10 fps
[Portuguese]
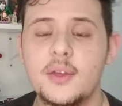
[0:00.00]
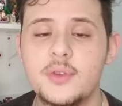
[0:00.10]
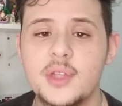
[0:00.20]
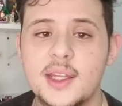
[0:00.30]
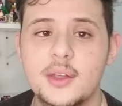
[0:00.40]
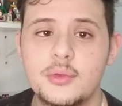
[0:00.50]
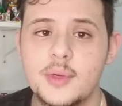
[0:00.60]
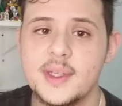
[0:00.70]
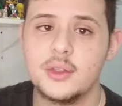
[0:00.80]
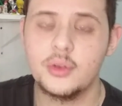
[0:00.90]
Eu vou estar com,
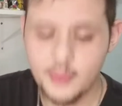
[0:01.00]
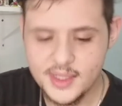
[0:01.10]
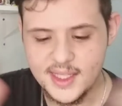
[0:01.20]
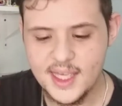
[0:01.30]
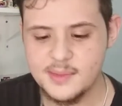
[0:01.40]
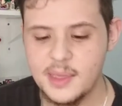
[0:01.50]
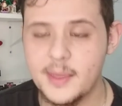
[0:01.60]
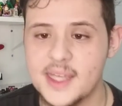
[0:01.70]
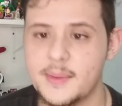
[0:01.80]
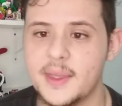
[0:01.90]
uma, tô com umas ideias bem
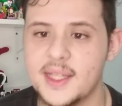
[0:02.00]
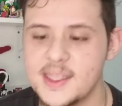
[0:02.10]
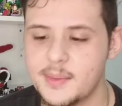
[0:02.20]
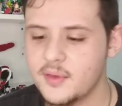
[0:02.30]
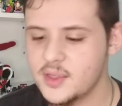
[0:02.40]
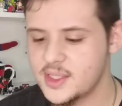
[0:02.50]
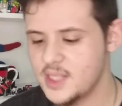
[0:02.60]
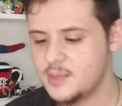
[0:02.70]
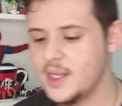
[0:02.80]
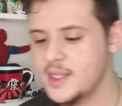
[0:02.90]
massas para trazer para
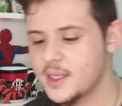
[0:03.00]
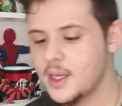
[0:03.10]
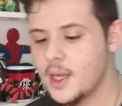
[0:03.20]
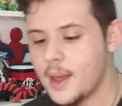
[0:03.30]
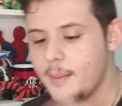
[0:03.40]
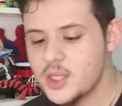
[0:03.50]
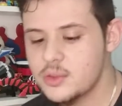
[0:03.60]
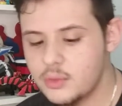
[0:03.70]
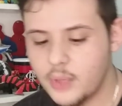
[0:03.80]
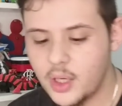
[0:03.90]
vocês, beleza? Mas
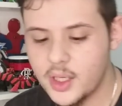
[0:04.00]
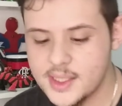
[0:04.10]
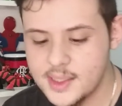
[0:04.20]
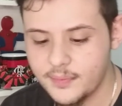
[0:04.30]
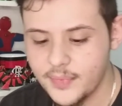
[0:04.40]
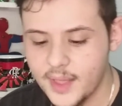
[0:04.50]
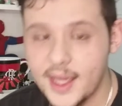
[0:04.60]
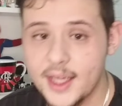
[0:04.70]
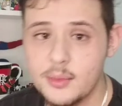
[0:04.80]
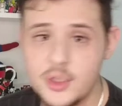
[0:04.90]
um unboxing
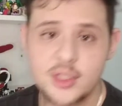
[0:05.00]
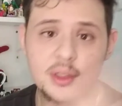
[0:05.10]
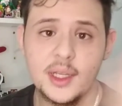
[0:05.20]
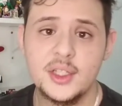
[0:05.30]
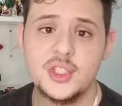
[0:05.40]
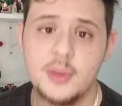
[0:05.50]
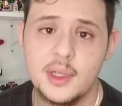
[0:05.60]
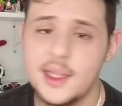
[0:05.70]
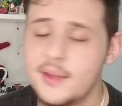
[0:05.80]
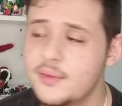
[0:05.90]
é que meu celular antigo
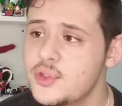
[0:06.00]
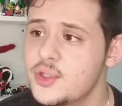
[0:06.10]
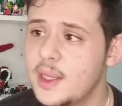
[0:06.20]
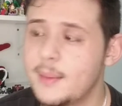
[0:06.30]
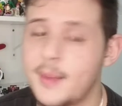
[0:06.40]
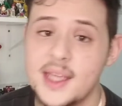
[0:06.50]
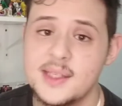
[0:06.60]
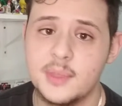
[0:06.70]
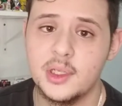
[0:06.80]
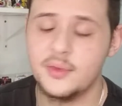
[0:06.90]
ele nem funciona mais, mano.